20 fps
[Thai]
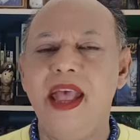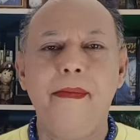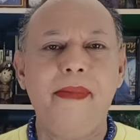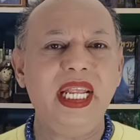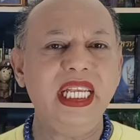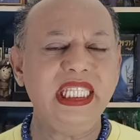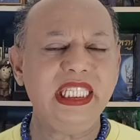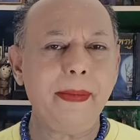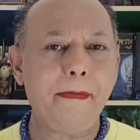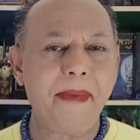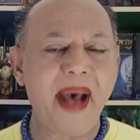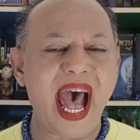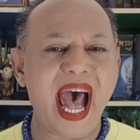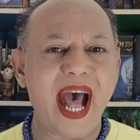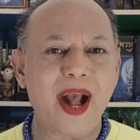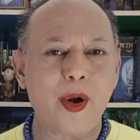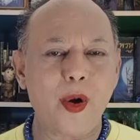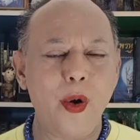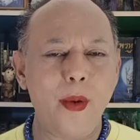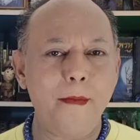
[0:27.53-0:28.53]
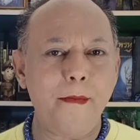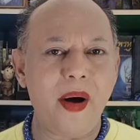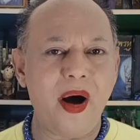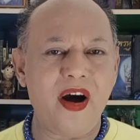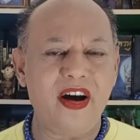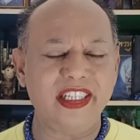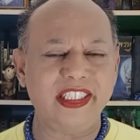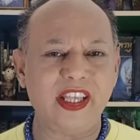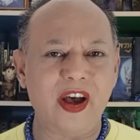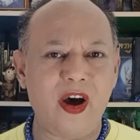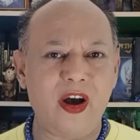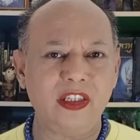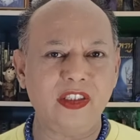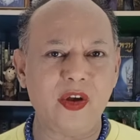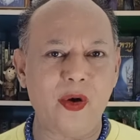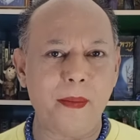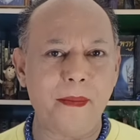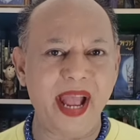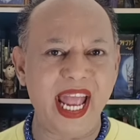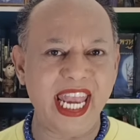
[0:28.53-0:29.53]
พฤษภาคมพศ
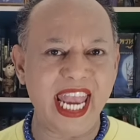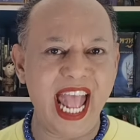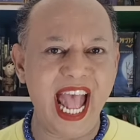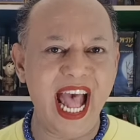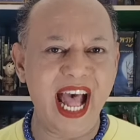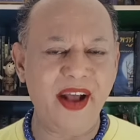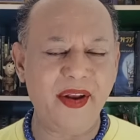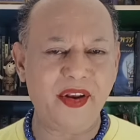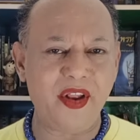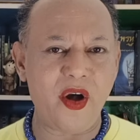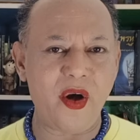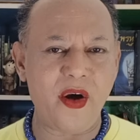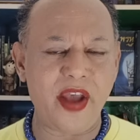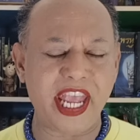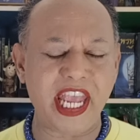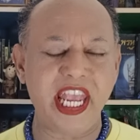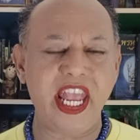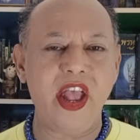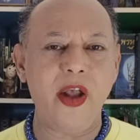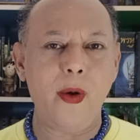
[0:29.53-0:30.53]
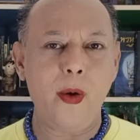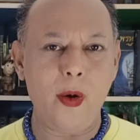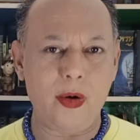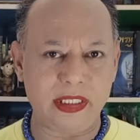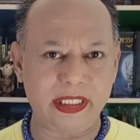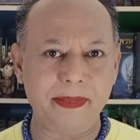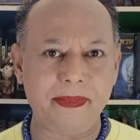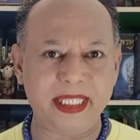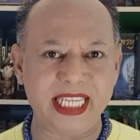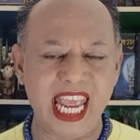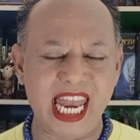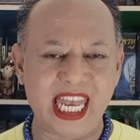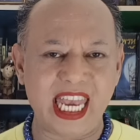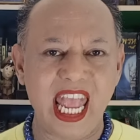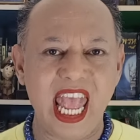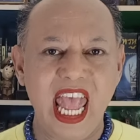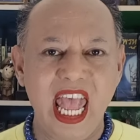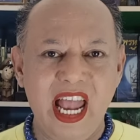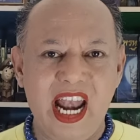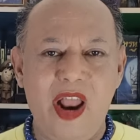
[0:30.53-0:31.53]
2500 6
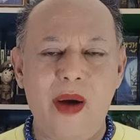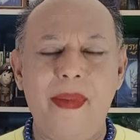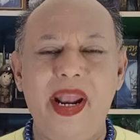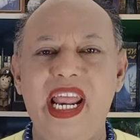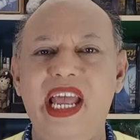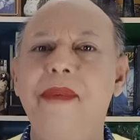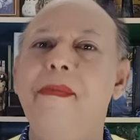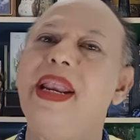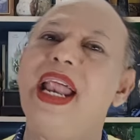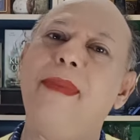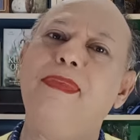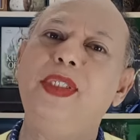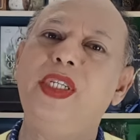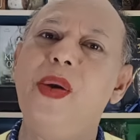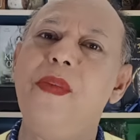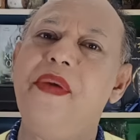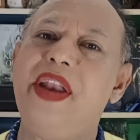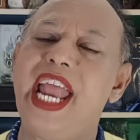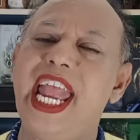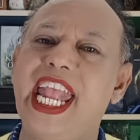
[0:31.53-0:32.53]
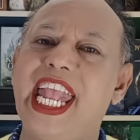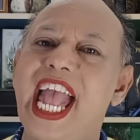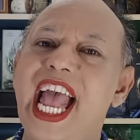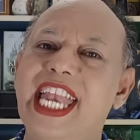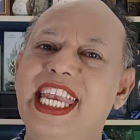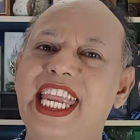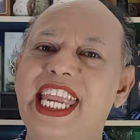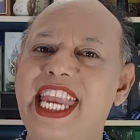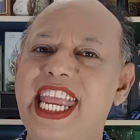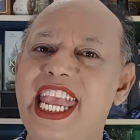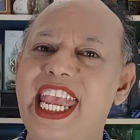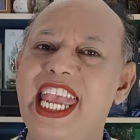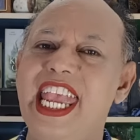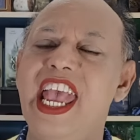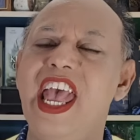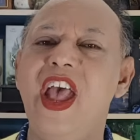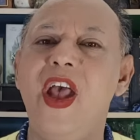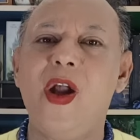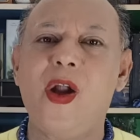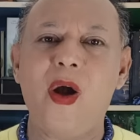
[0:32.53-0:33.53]
7เรามาเริ่มรับชมรายการ
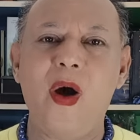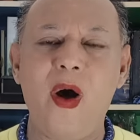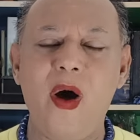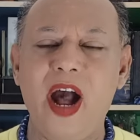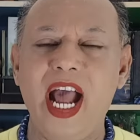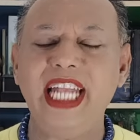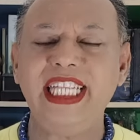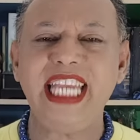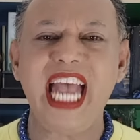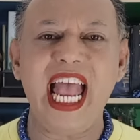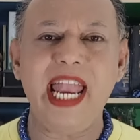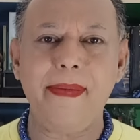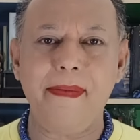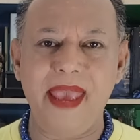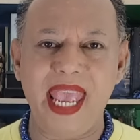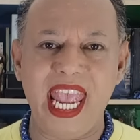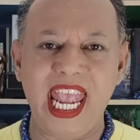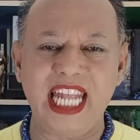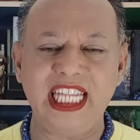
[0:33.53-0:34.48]
ดีๆ ของอาจารย์เบ